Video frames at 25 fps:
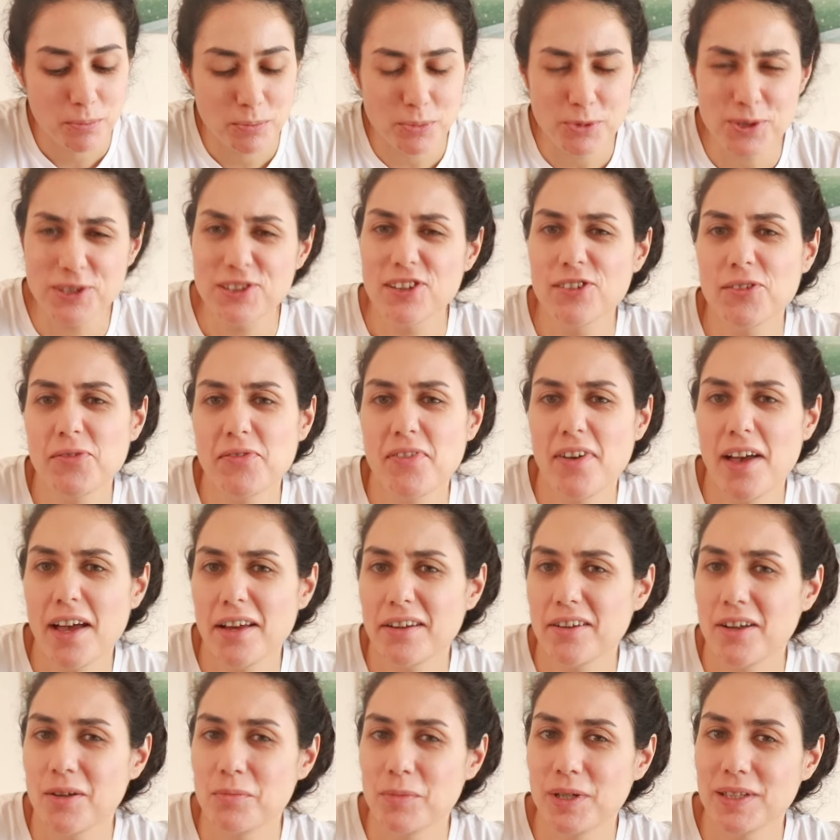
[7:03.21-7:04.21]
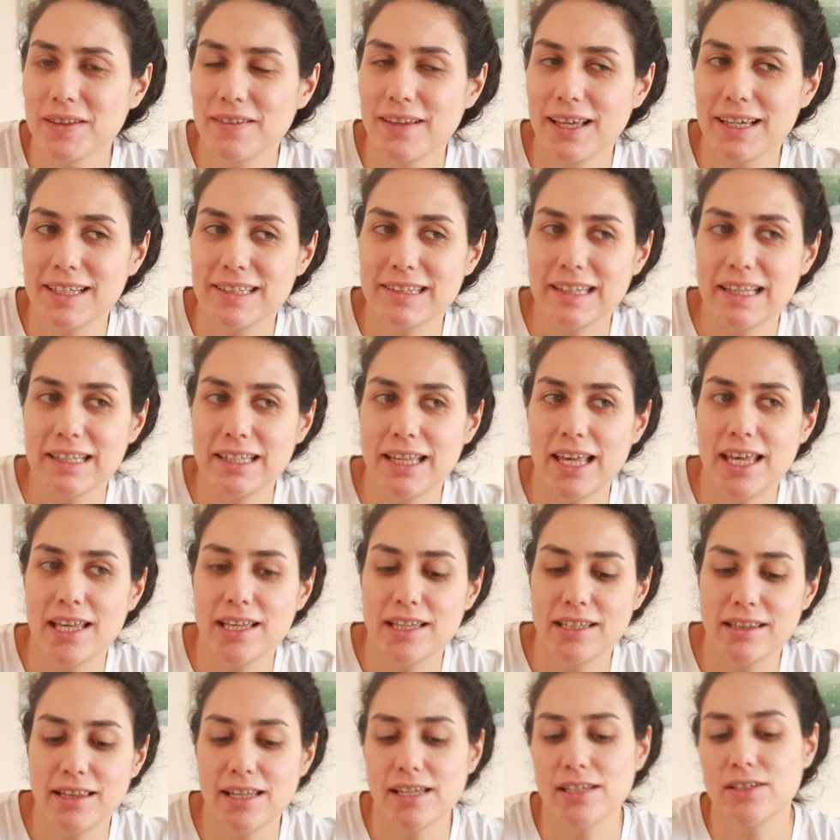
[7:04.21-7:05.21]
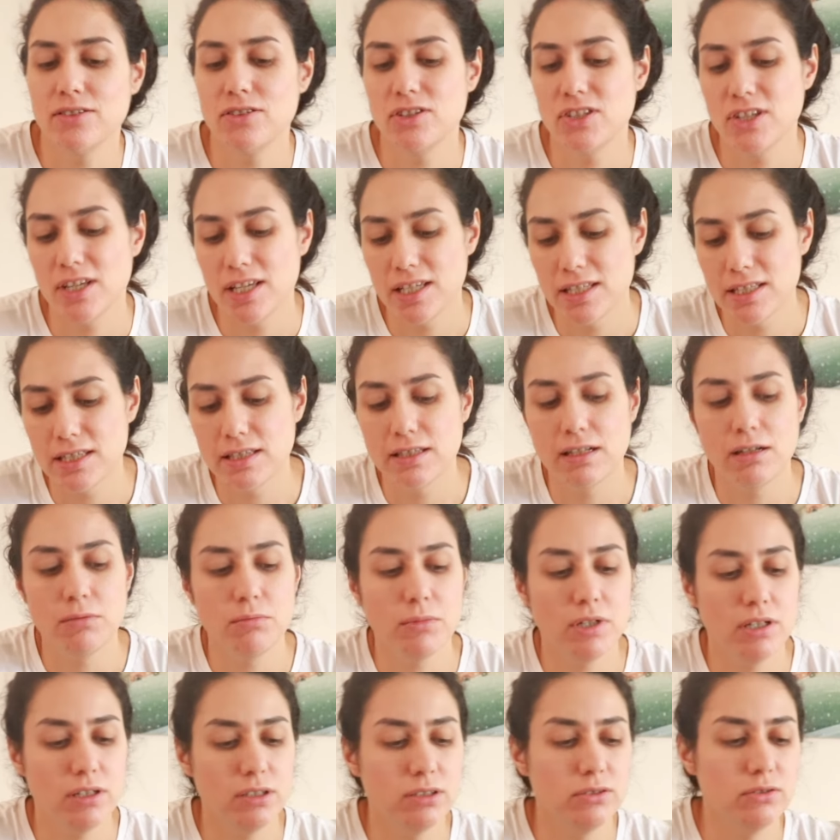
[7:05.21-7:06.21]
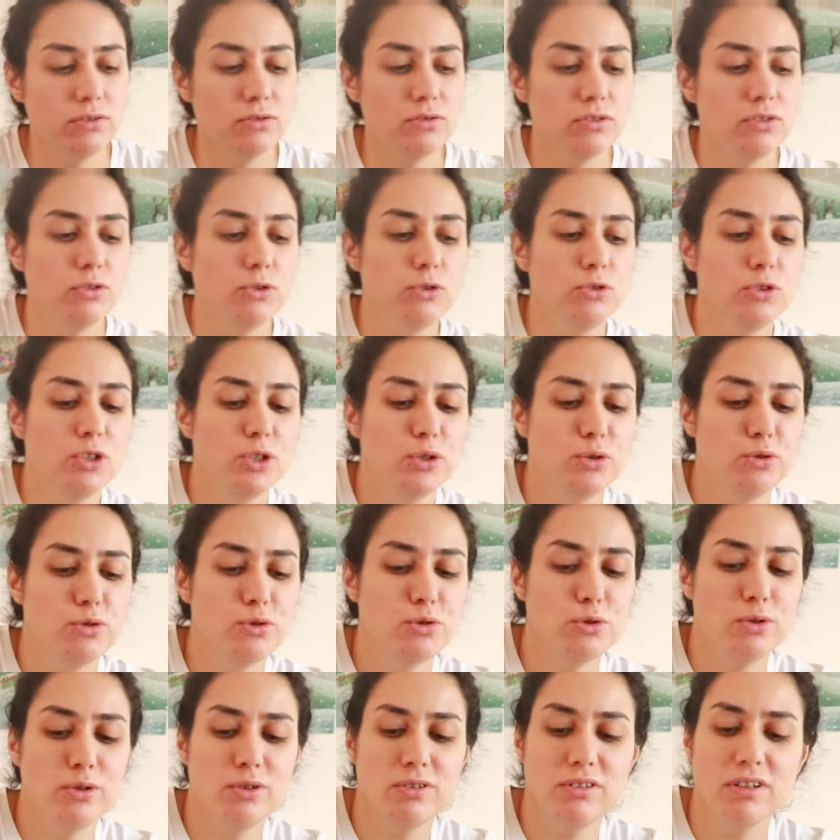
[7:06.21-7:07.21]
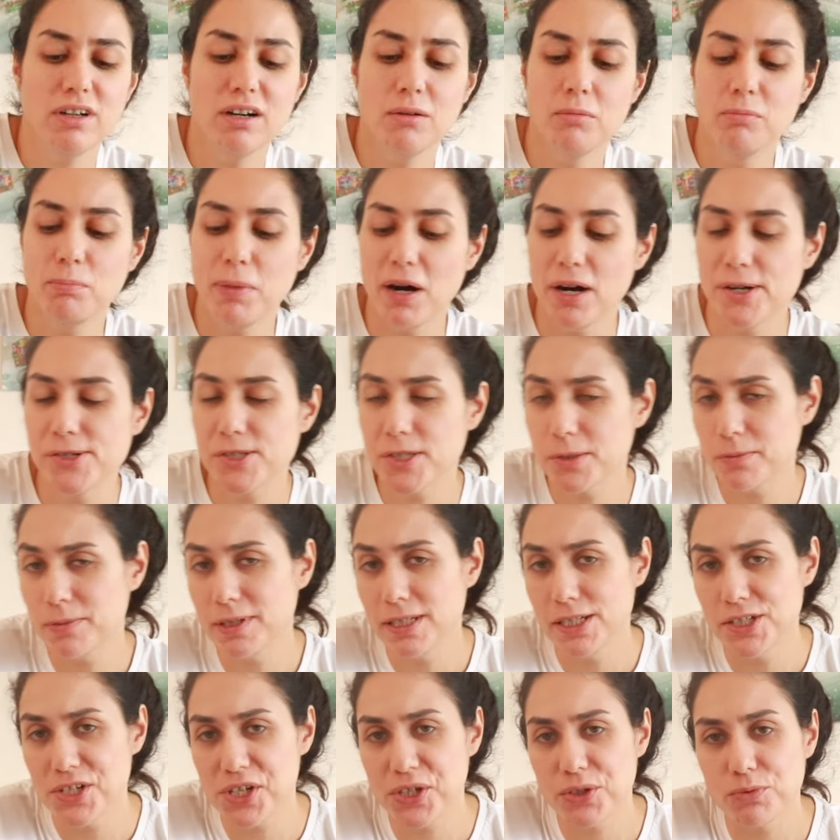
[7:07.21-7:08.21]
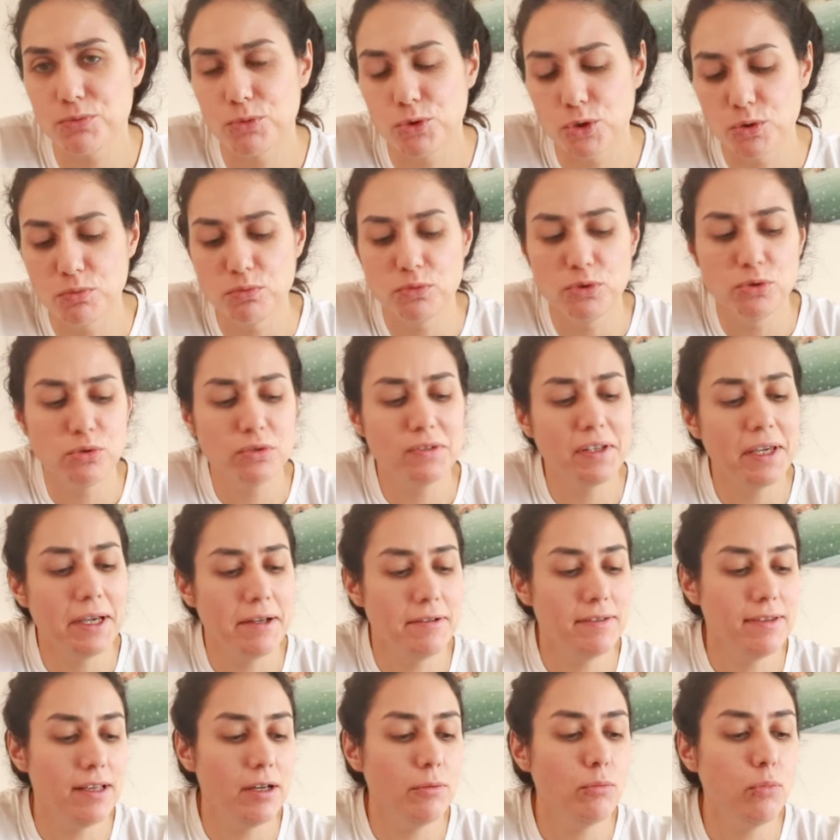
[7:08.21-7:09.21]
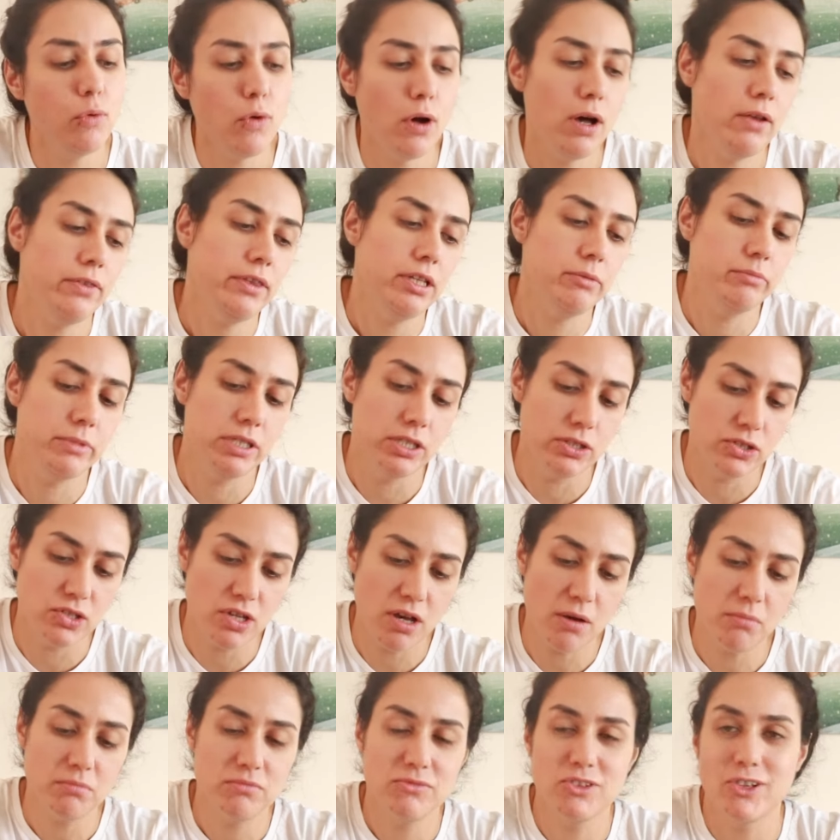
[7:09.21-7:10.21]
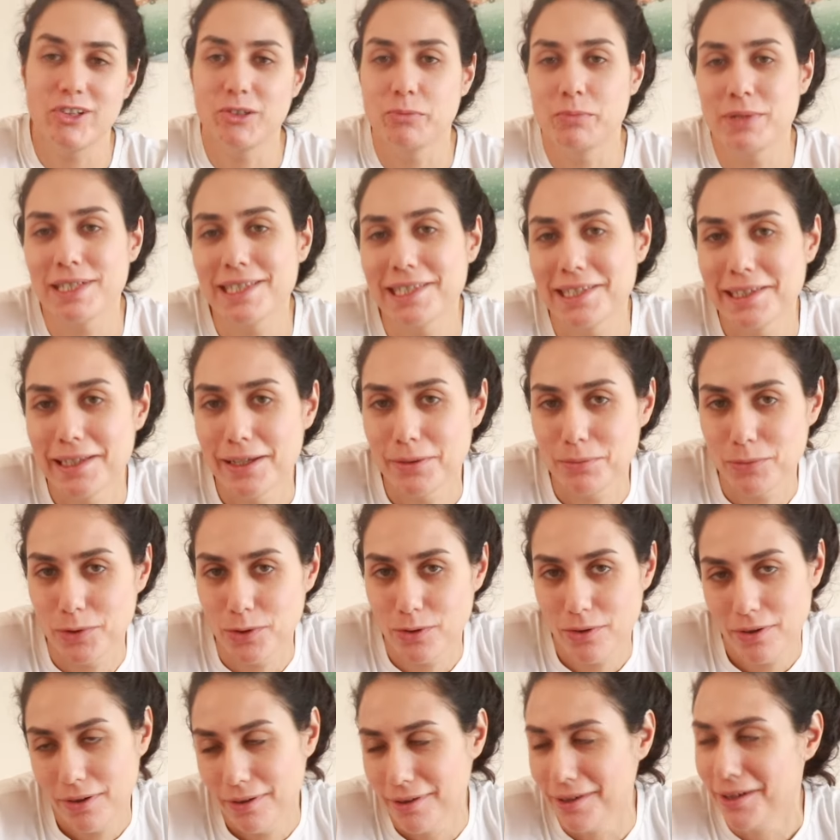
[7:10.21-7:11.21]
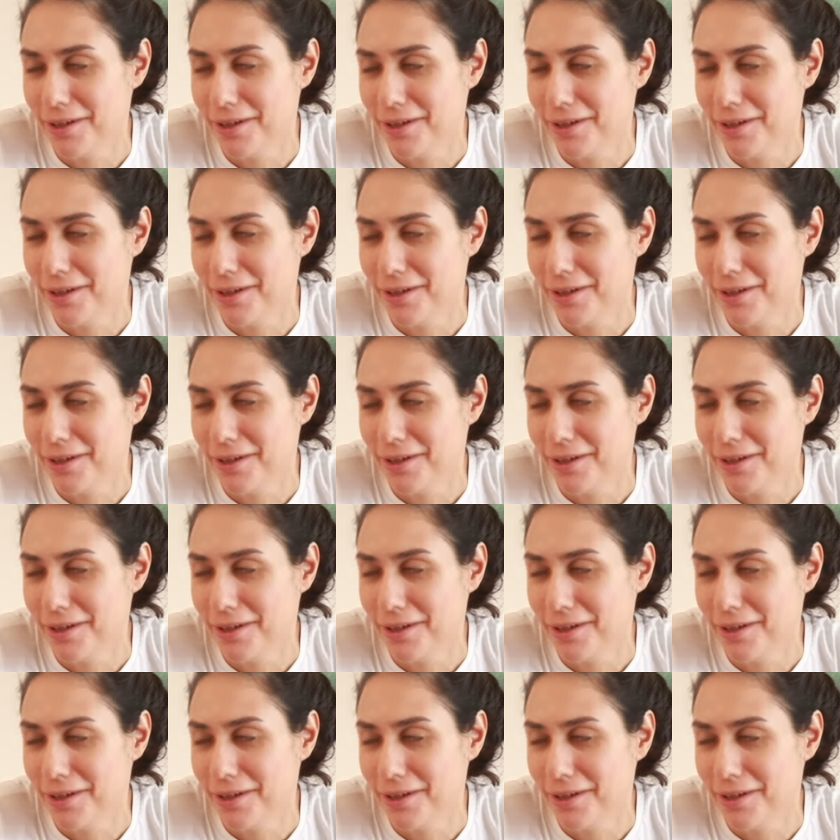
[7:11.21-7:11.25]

Bu sefer ama tek tek eğlence, zaman, ondan sonra parça birleşim uyumunu tek tek puanlamayacağım. Canım istemiyor.